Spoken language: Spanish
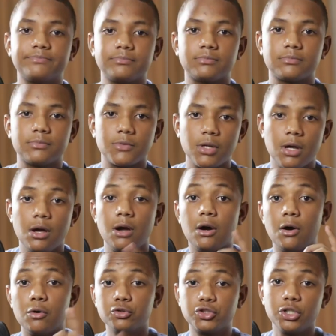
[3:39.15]
pues
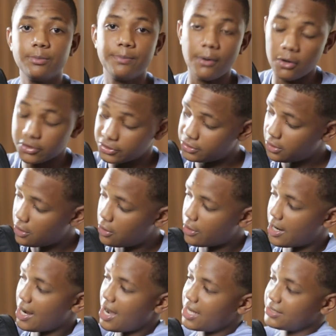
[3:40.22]
verás que él
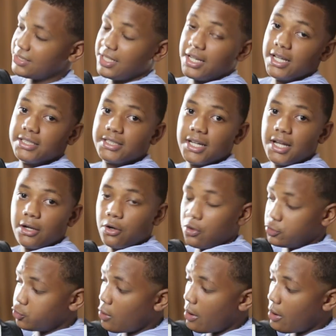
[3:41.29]
mismo fue que lo editó.